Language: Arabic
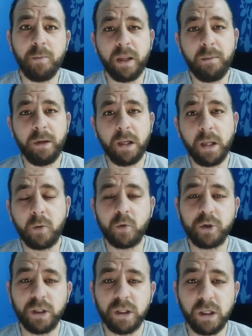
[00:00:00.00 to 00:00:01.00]
نعمل لايك
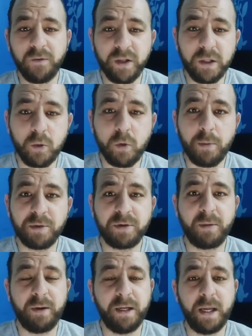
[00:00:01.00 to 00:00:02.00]
وشير للفيديو ولو مش
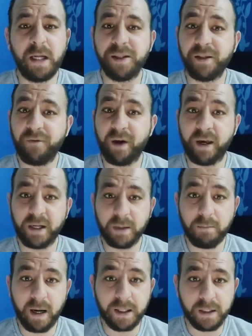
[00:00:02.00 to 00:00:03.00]
تابعينا على الصفحه يا ريت
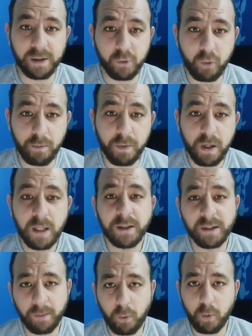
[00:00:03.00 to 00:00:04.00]
بعد اذنكم
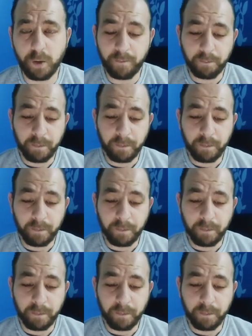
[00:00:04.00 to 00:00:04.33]
تتابعونا